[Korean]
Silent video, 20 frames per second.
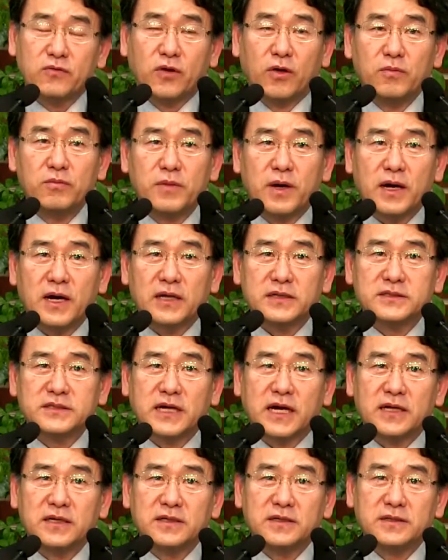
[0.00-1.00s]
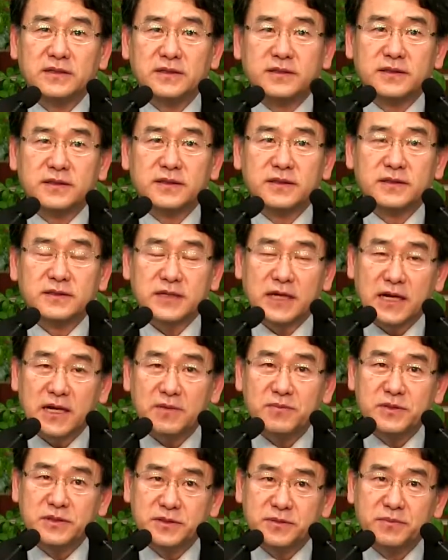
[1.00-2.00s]
원망하지 않은
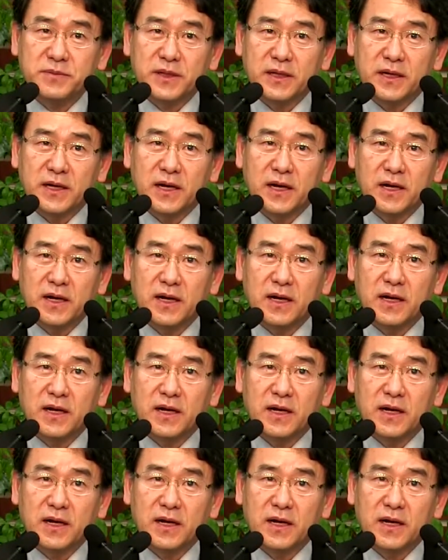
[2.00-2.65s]
사람 있습니까?